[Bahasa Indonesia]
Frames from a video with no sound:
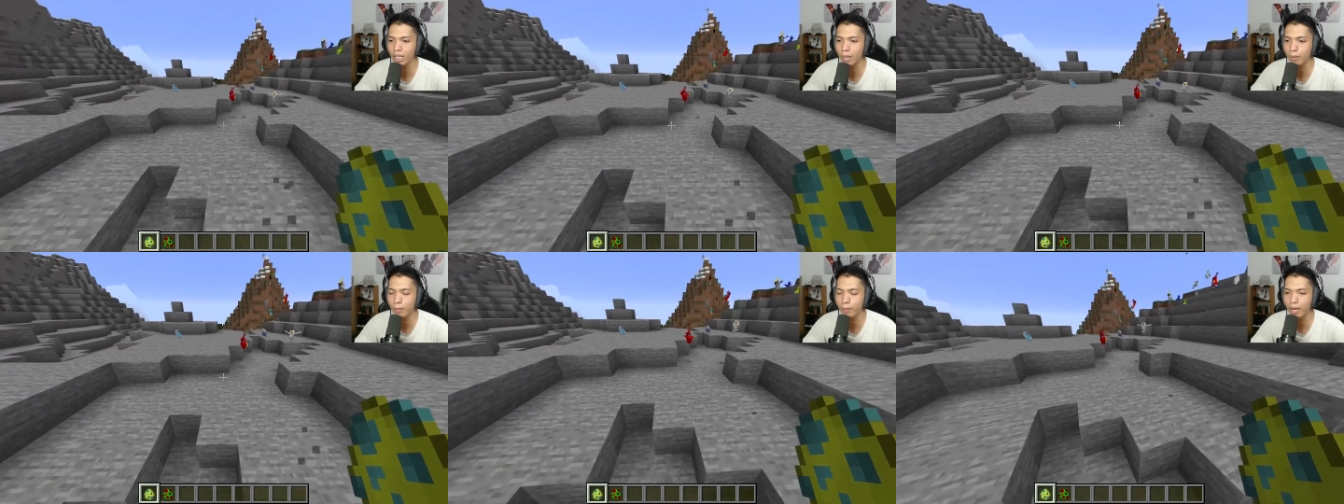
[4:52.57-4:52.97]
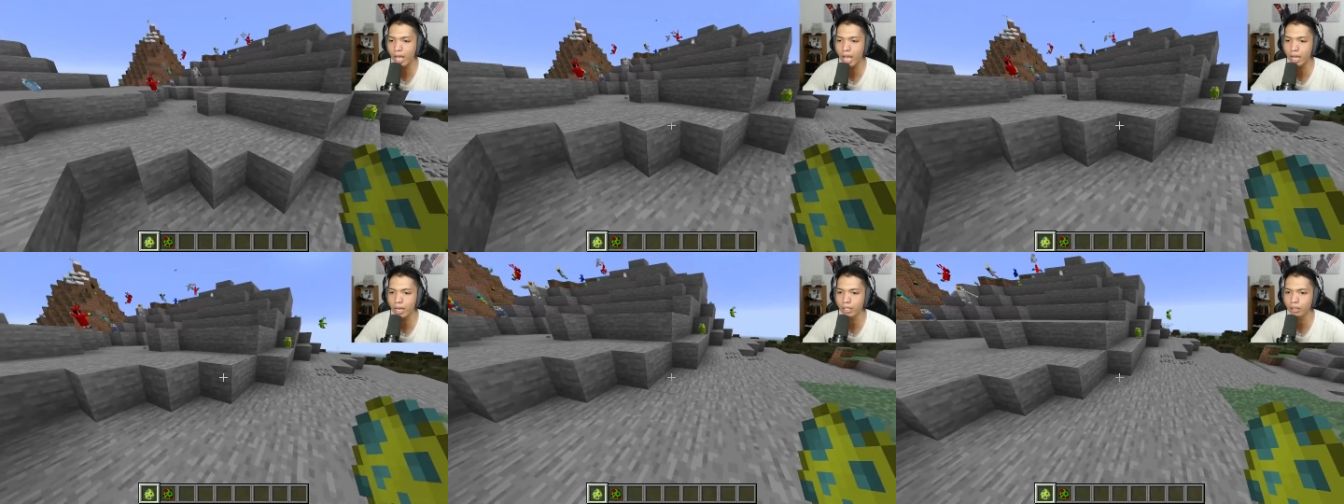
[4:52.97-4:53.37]
ya people
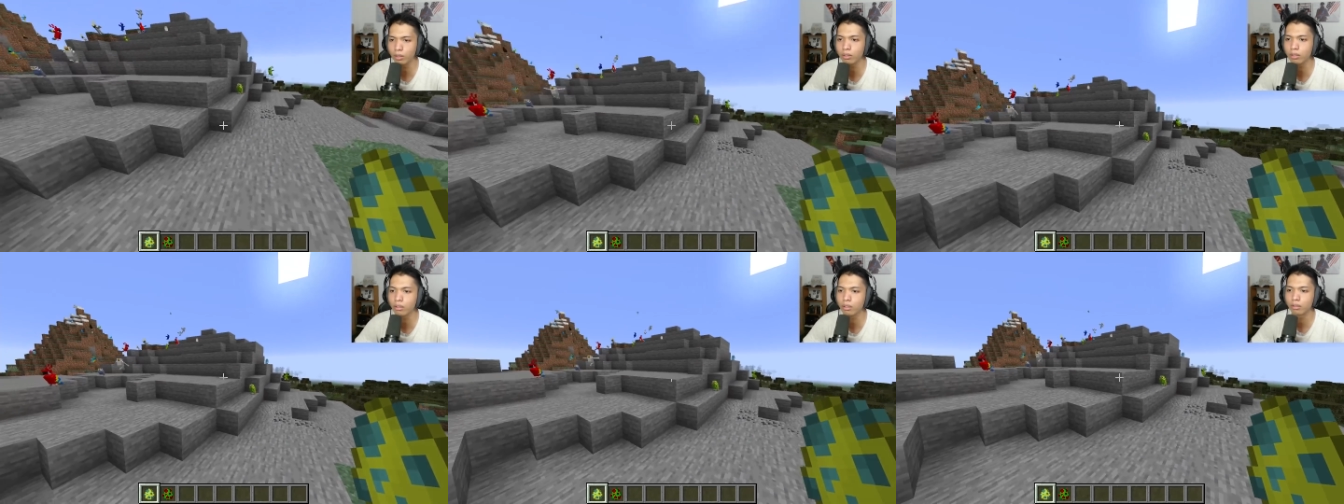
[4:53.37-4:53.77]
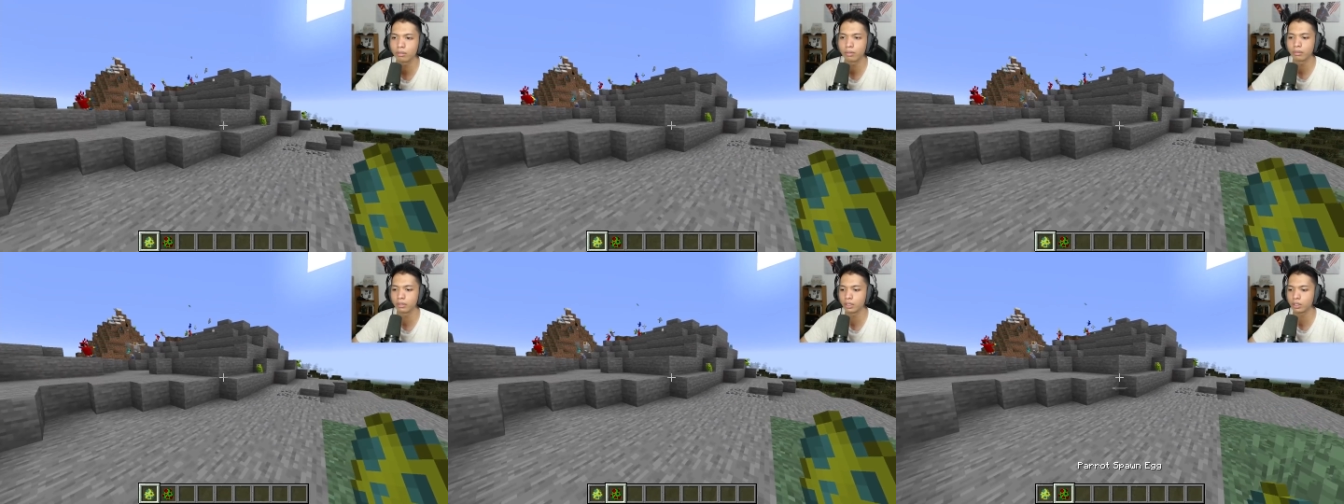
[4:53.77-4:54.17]
ya. Itu tuh
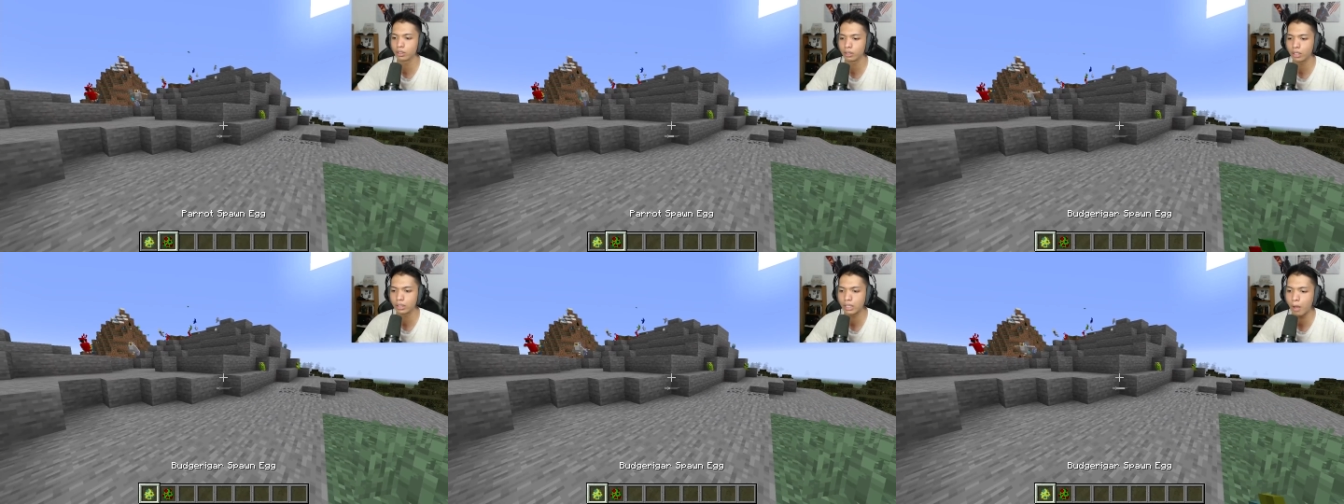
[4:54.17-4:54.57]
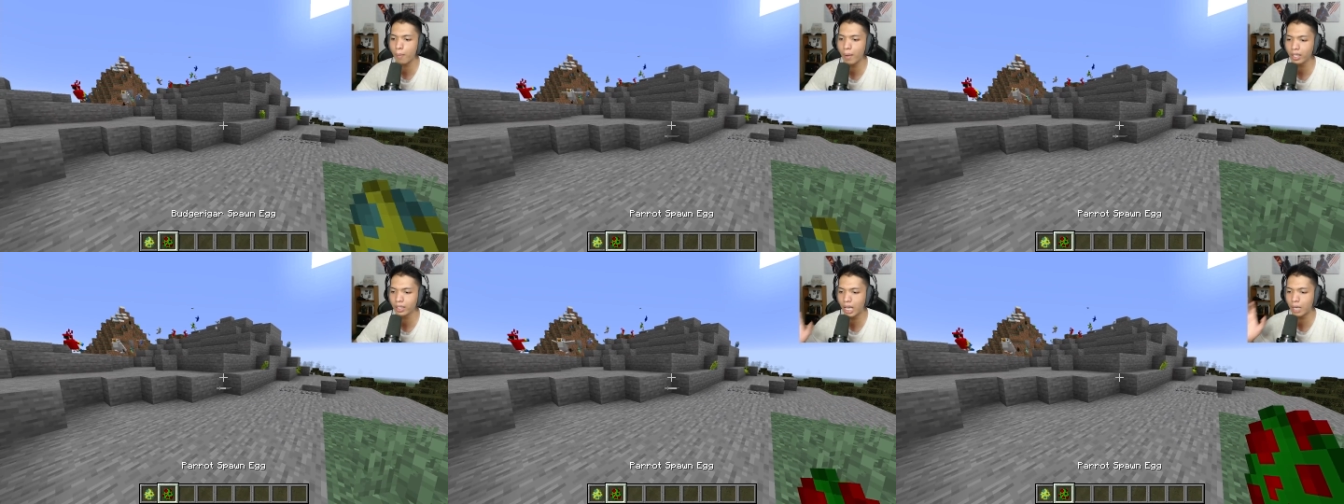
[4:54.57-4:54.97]

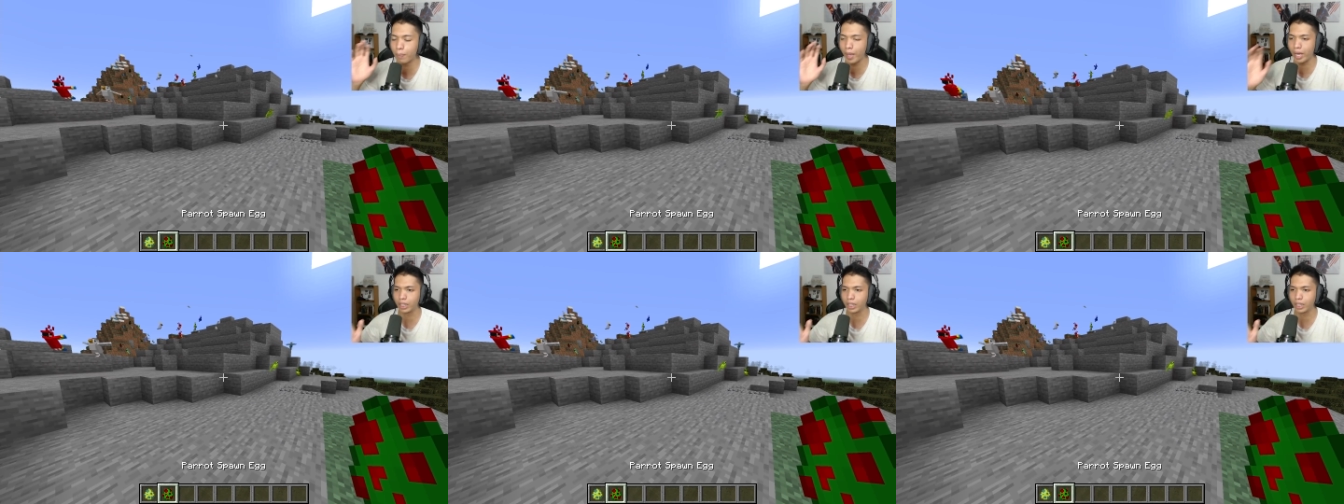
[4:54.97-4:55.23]
sama banget dengan PR.